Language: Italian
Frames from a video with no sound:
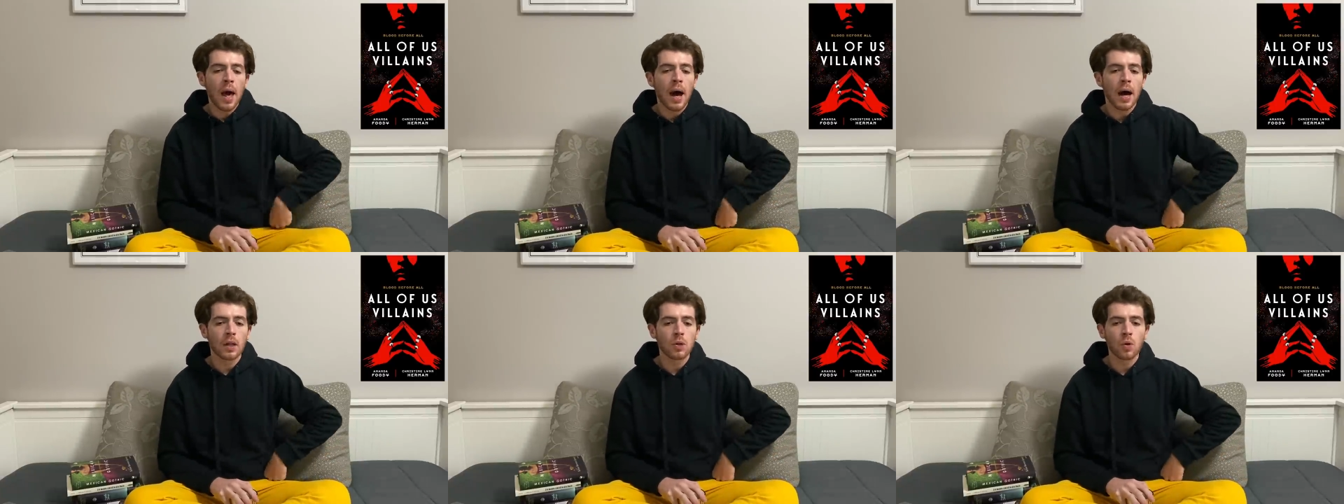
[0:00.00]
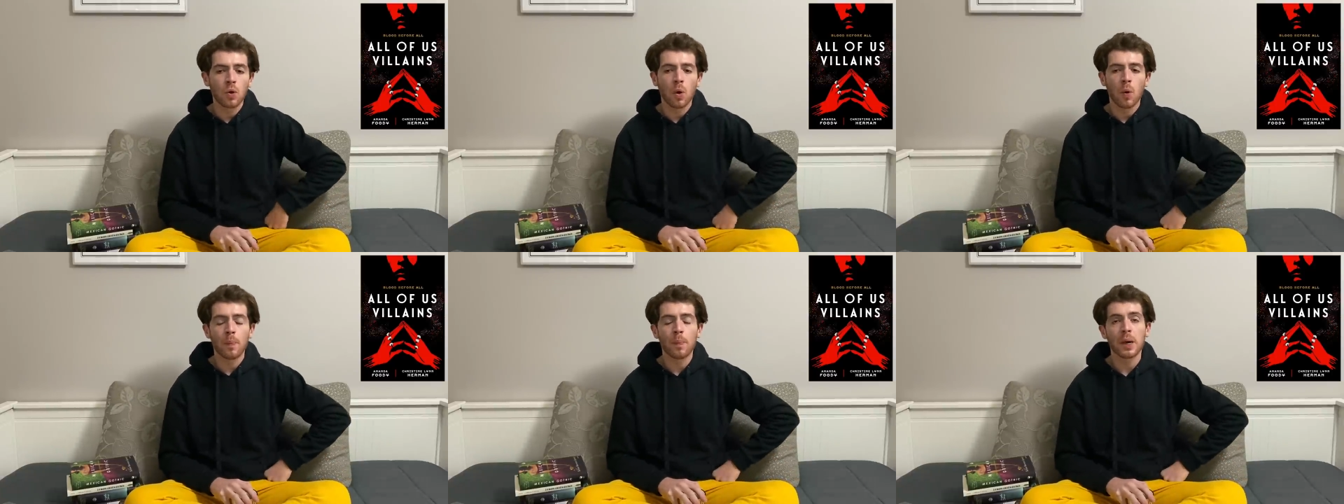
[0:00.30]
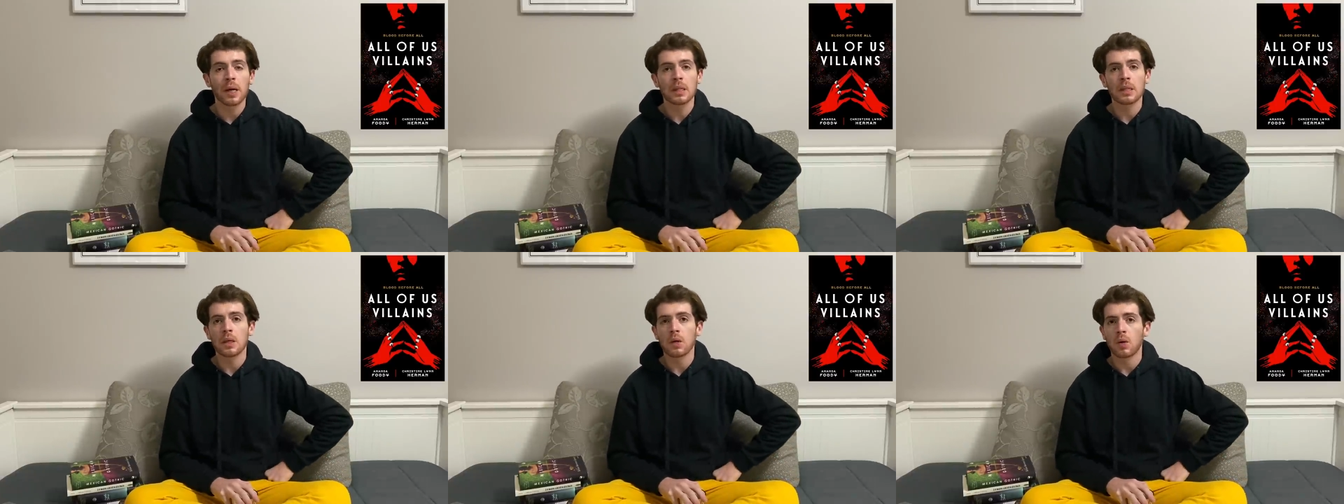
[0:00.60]
adoro
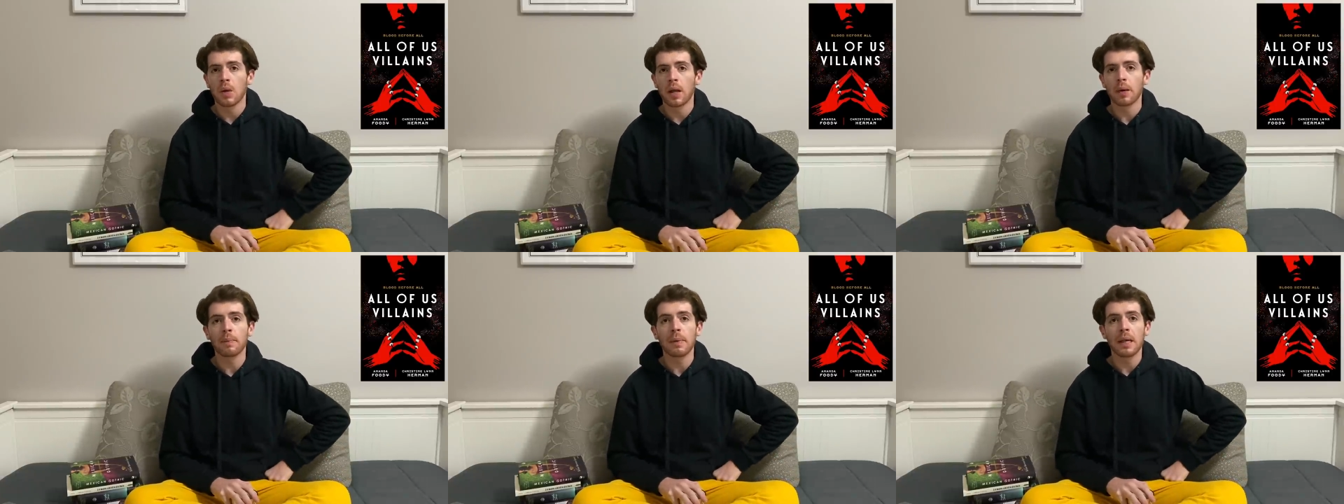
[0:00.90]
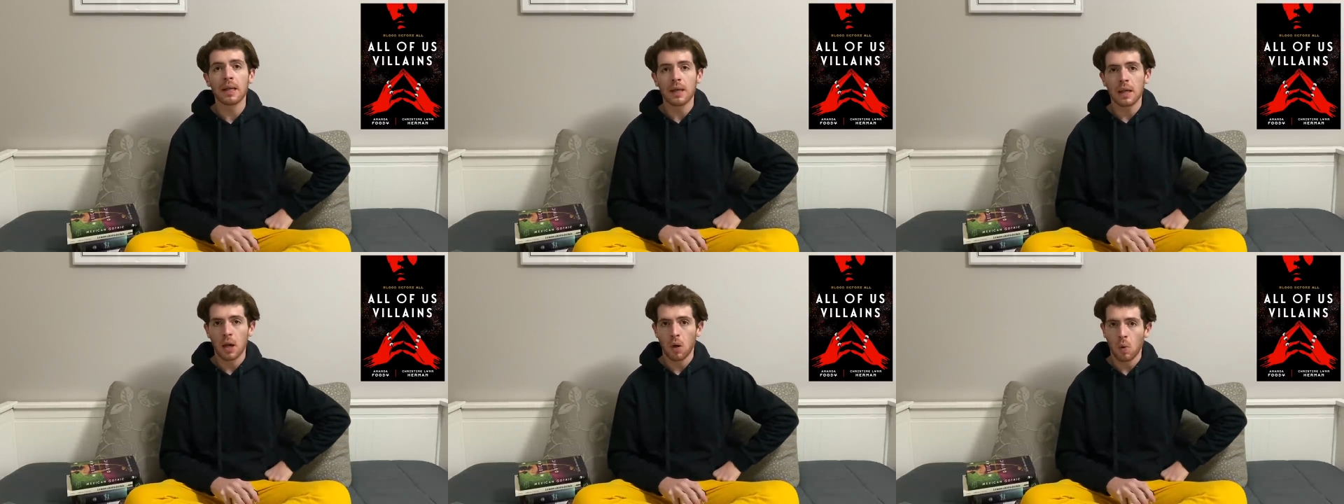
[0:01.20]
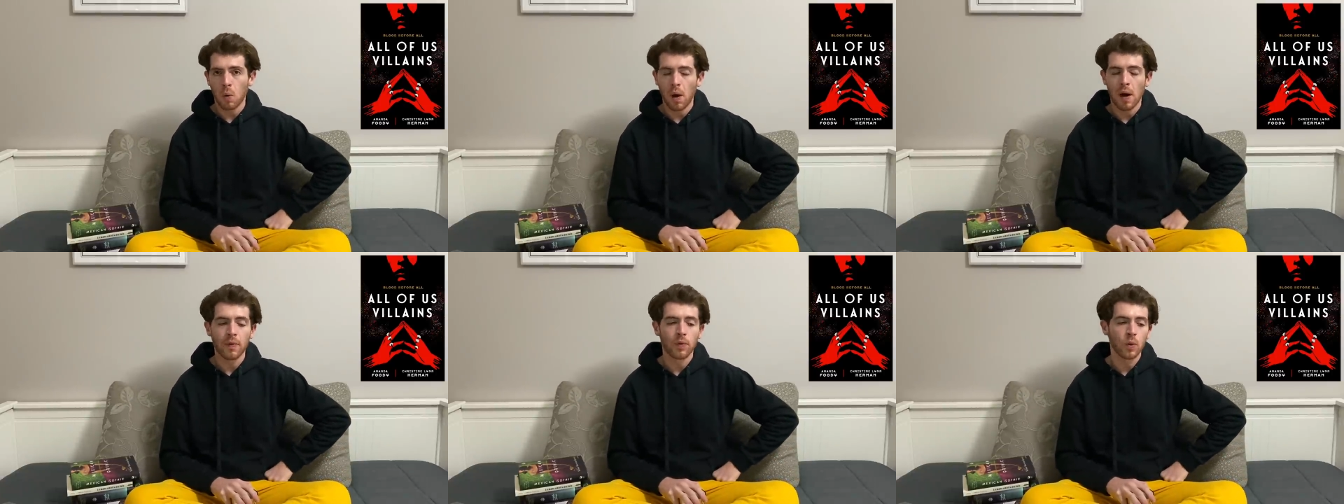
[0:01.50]
particolarmente
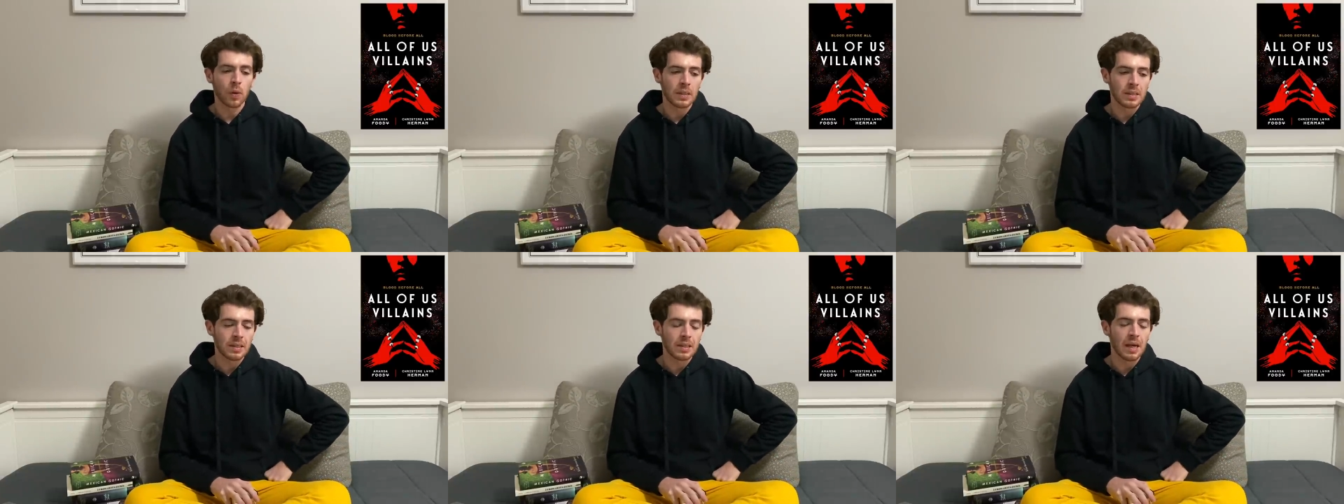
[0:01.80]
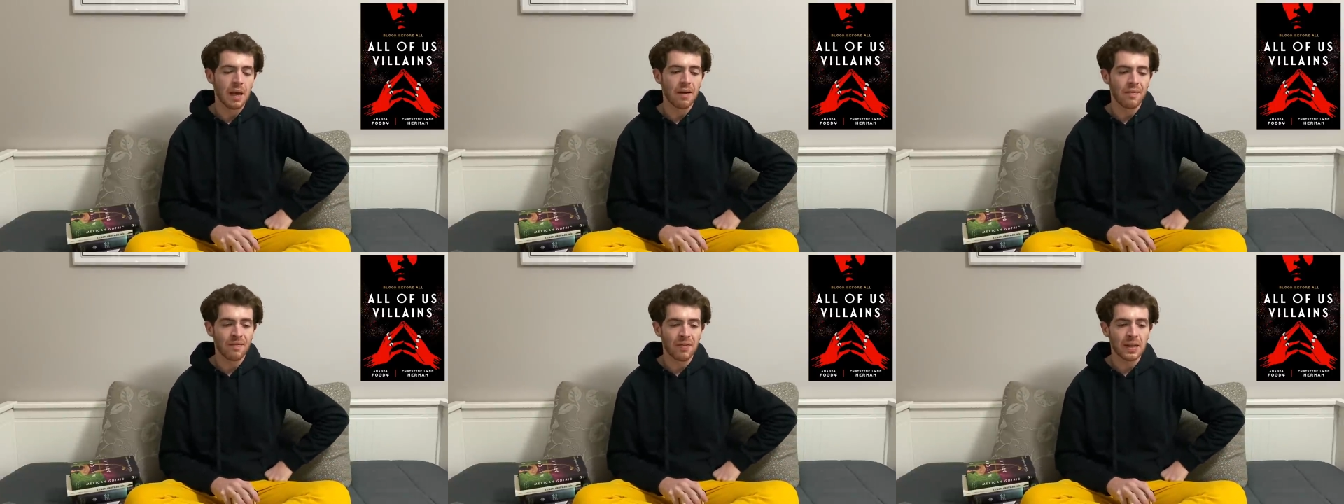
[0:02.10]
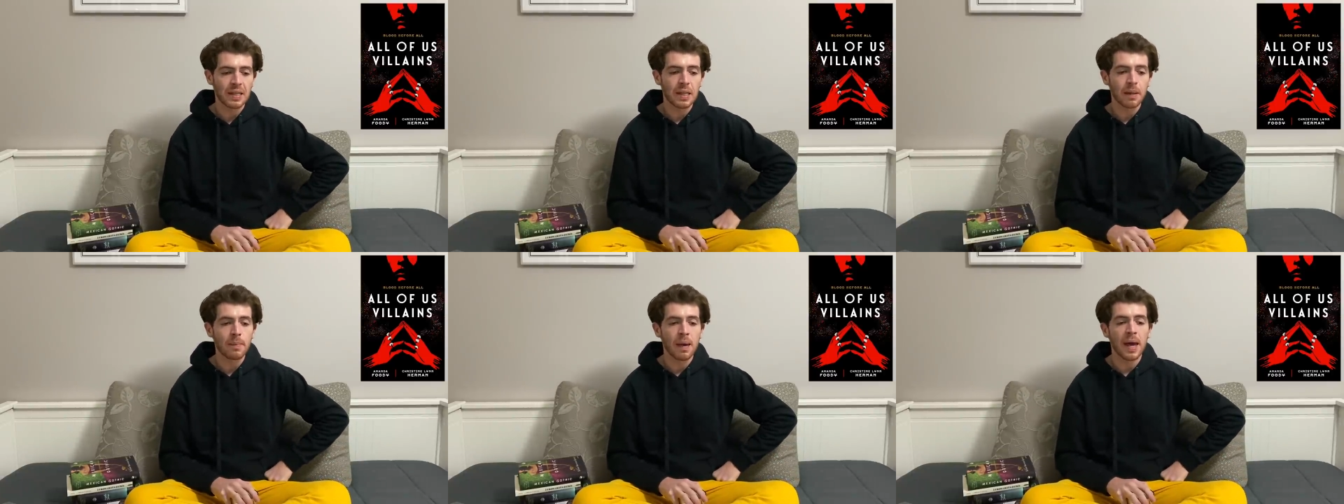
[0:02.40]
quando e se è
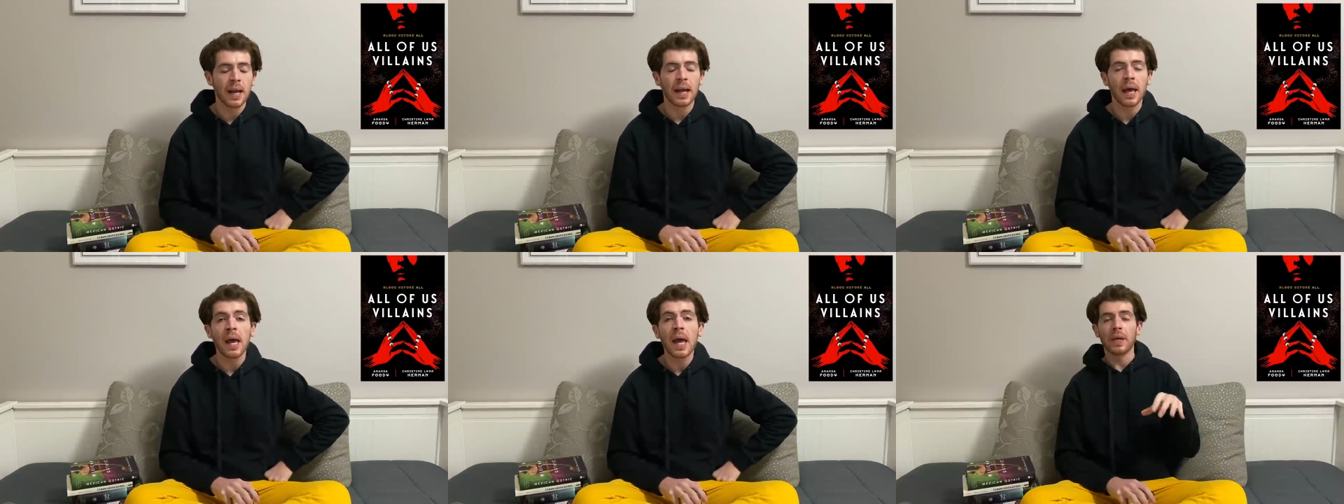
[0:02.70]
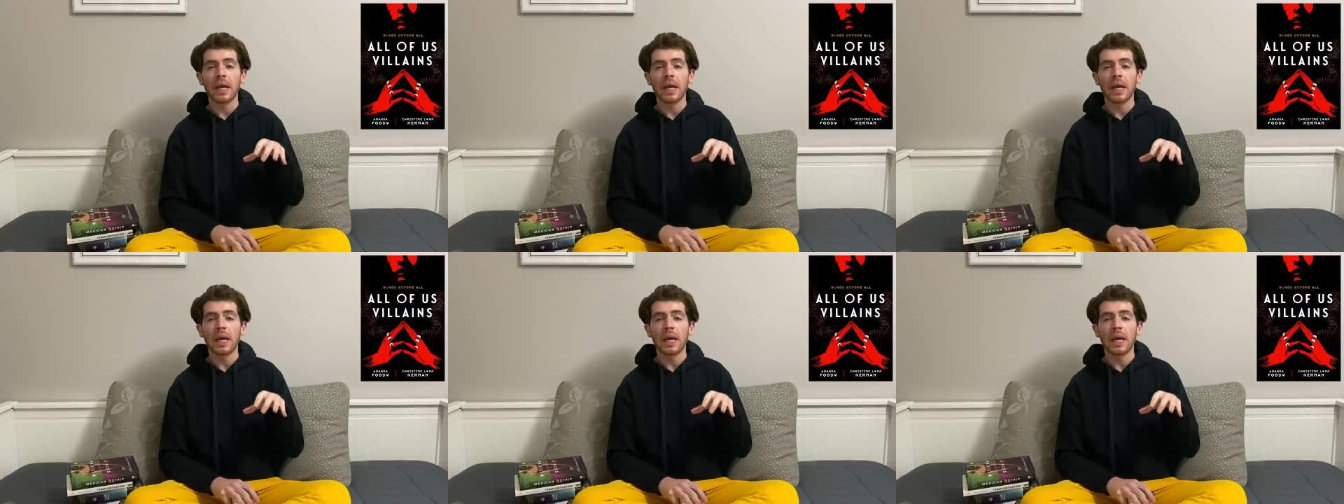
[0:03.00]
fatta bene.